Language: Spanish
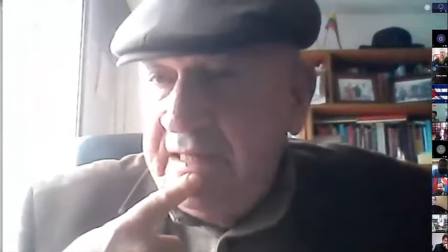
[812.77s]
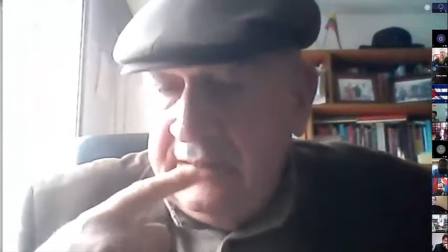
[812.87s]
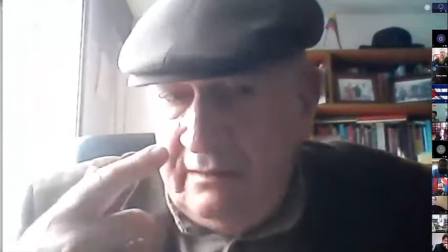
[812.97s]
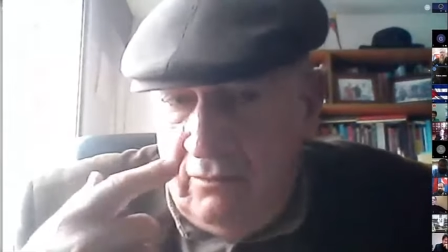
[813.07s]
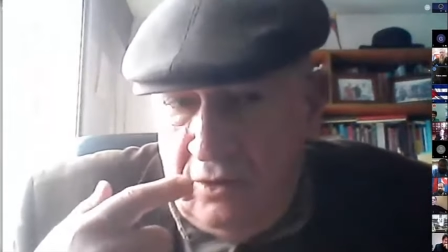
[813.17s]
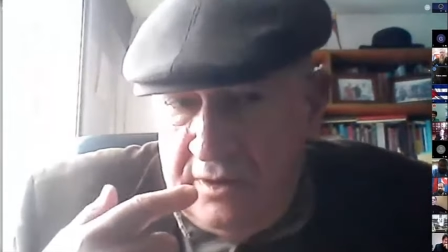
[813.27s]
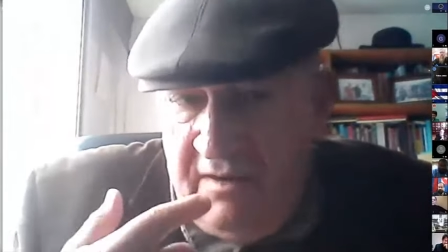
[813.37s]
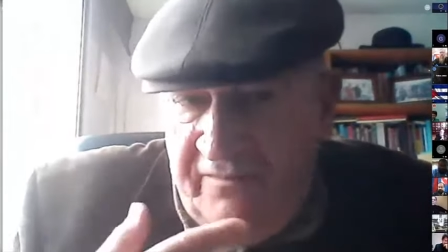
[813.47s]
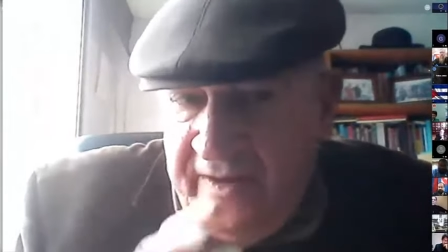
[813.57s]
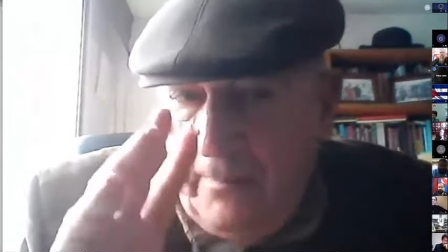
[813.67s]
en
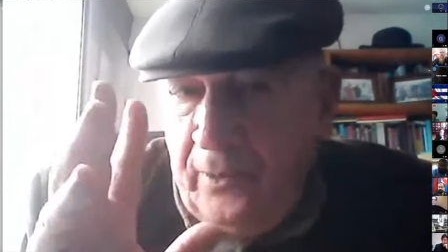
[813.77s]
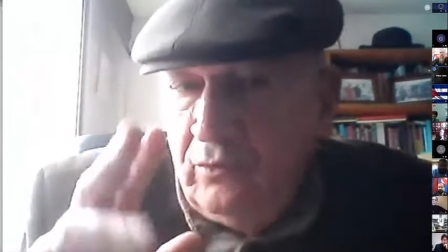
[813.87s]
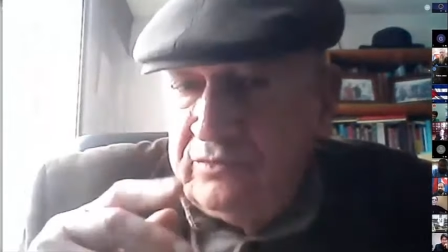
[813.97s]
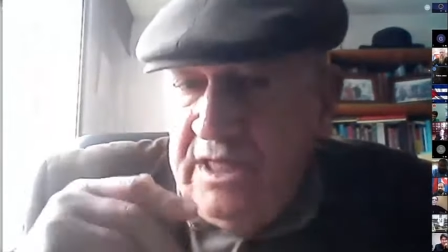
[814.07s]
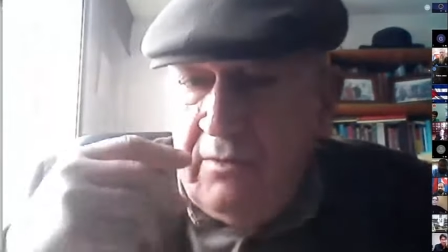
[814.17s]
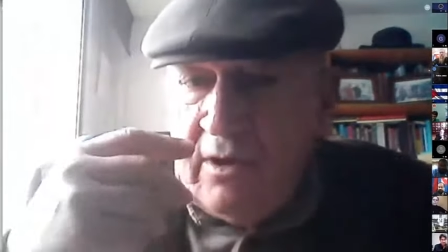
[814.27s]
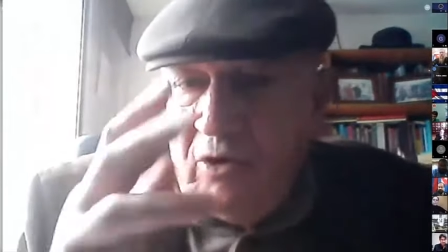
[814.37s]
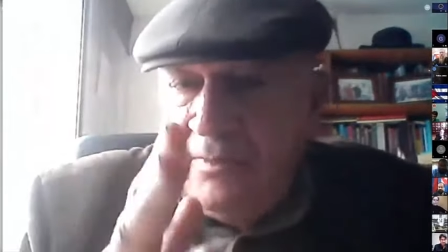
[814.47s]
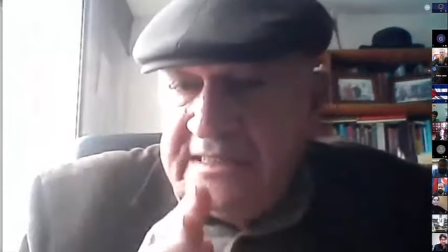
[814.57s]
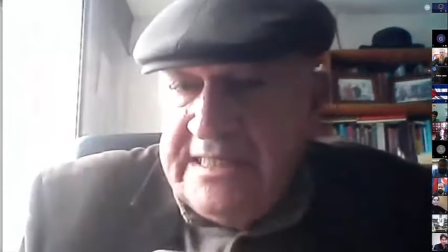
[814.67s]
otras esferas productivas,
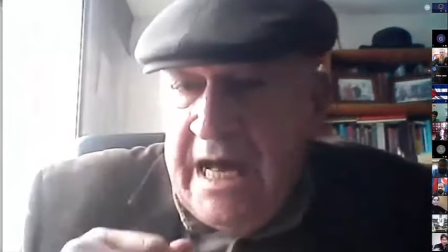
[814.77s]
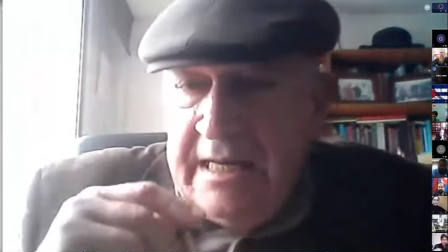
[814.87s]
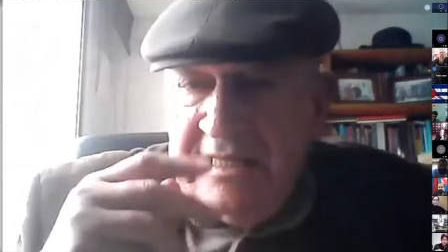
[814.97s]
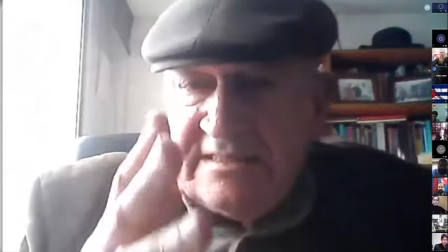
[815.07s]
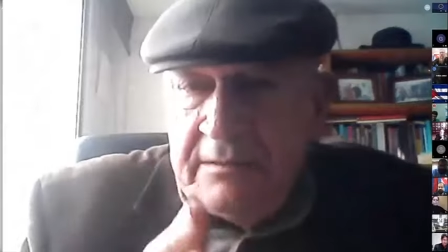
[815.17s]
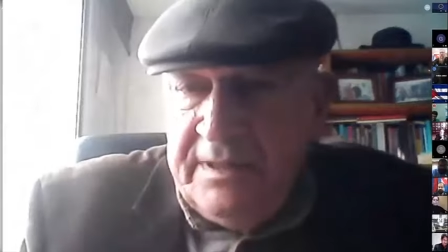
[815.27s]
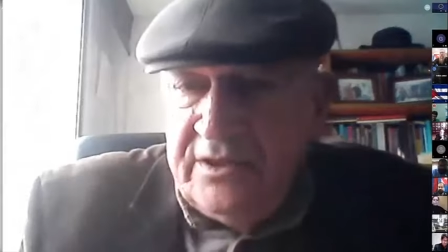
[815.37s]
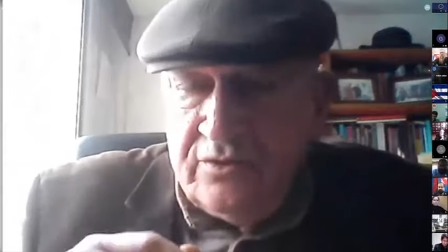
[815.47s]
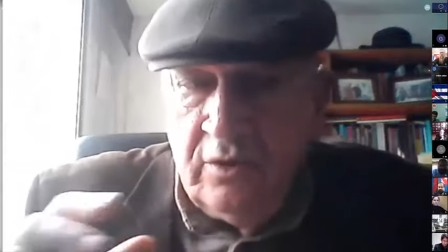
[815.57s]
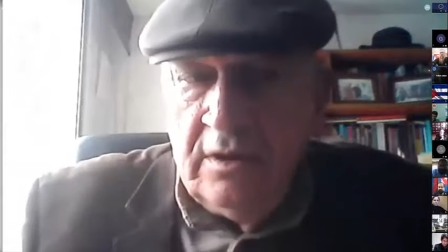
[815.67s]
comerciales, de
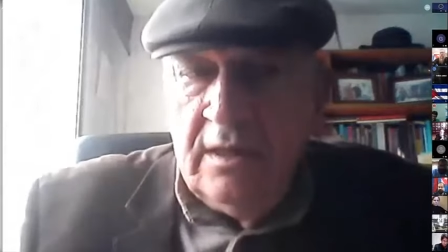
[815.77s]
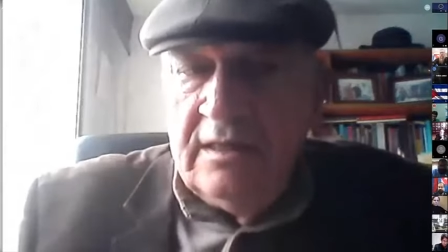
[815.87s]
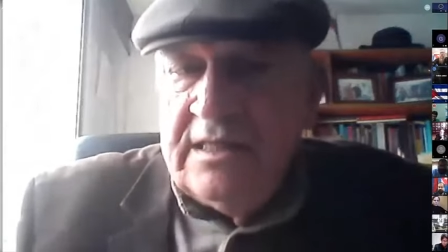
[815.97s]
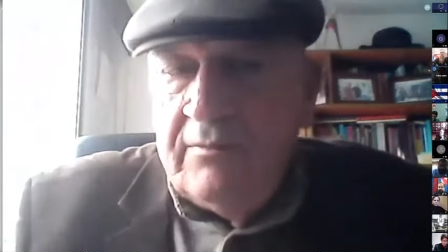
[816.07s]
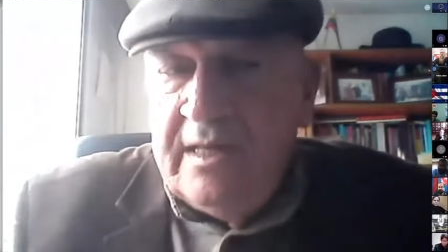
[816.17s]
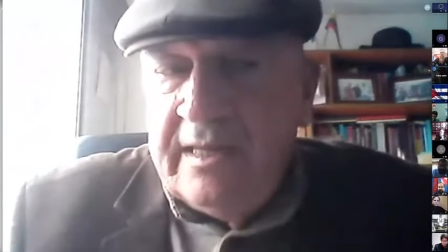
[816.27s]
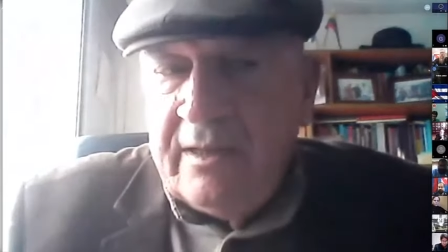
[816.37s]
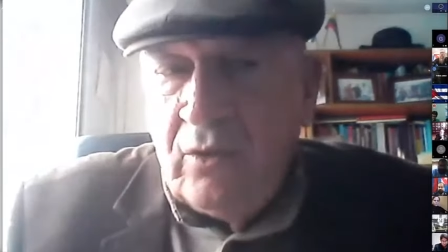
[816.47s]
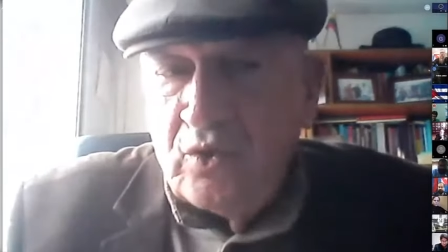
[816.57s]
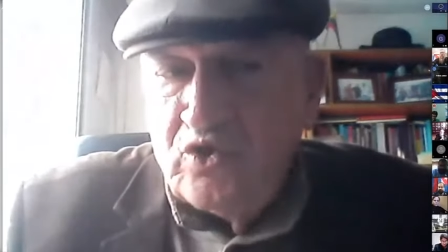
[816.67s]
servicios, de bienes
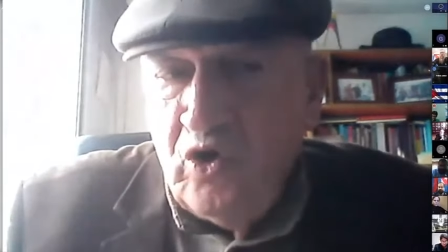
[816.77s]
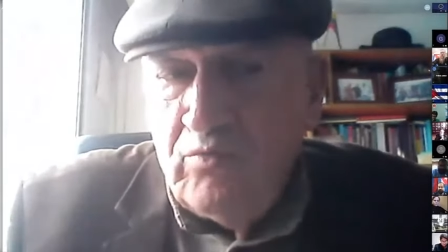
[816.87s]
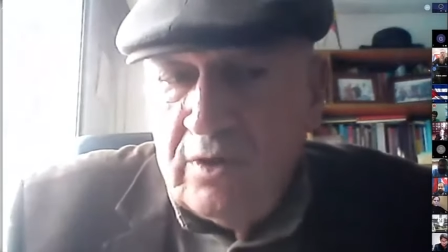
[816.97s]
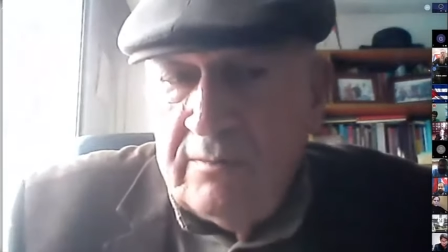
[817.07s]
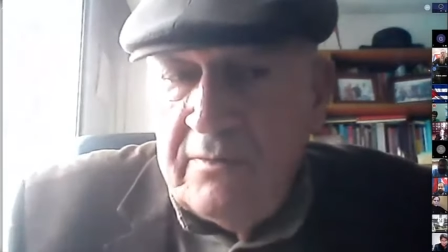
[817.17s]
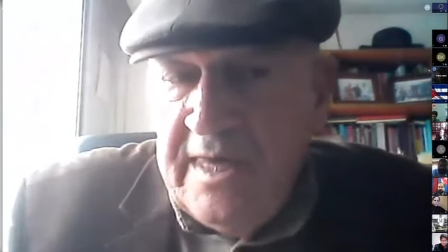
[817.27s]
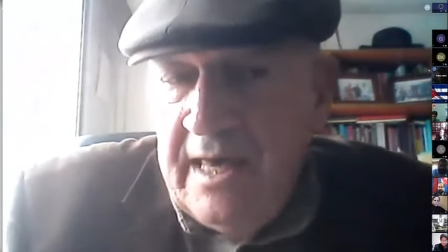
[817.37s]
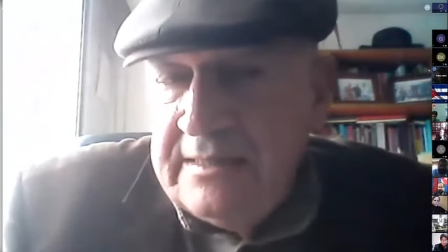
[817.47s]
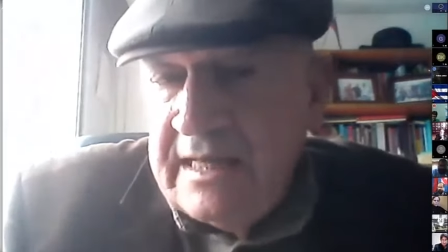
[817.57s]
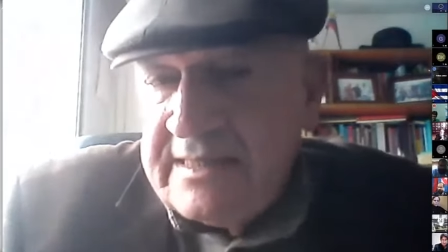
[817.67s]
de consumo, de
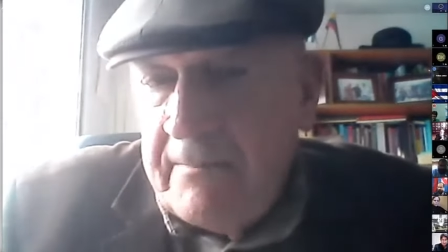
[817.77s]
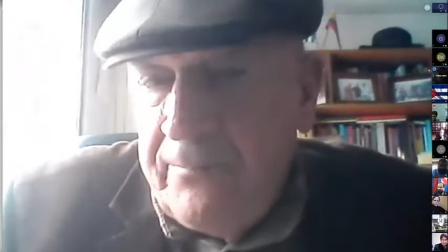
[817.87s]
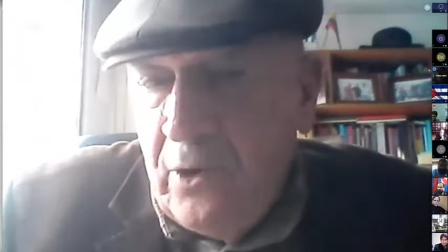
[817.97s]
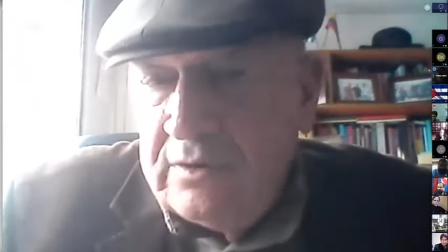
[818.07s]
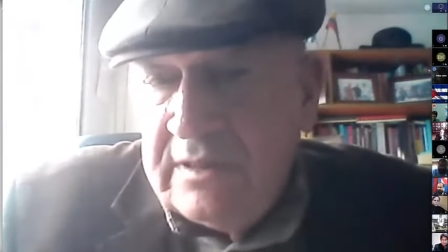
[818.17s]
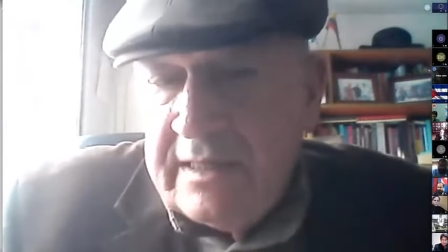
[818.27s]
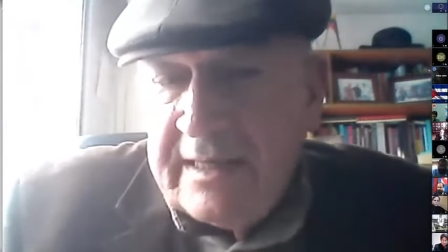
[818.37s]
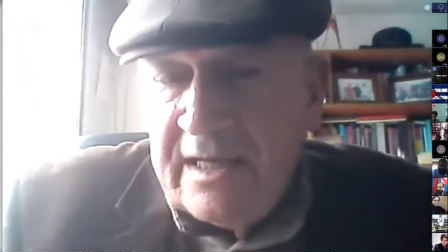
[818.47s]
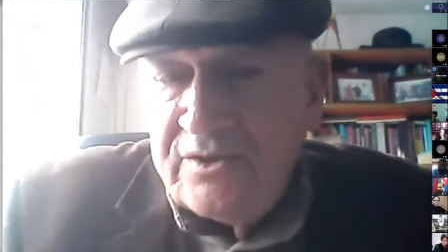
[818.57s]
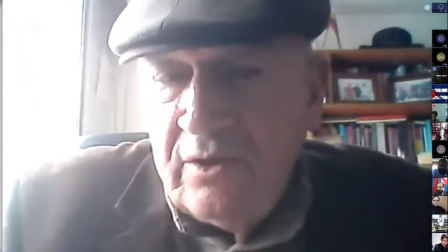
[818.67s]
vivienda, de transporte, de
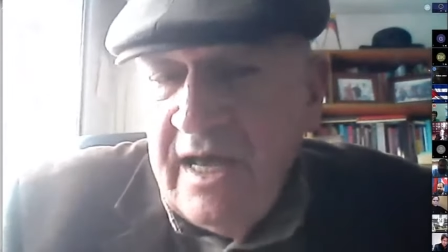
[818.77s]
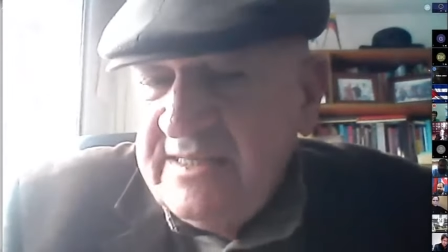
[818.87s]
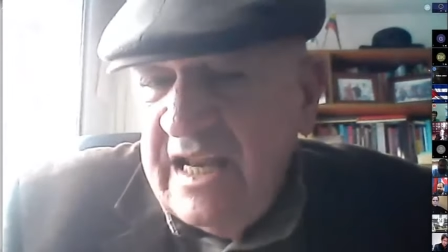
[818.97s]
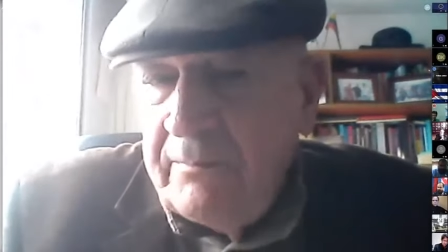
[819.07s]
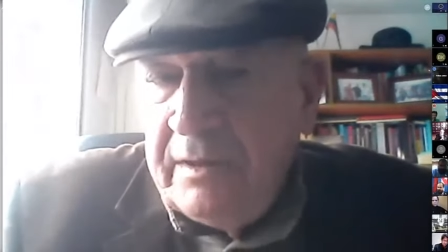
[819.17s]
recreación. Esa es la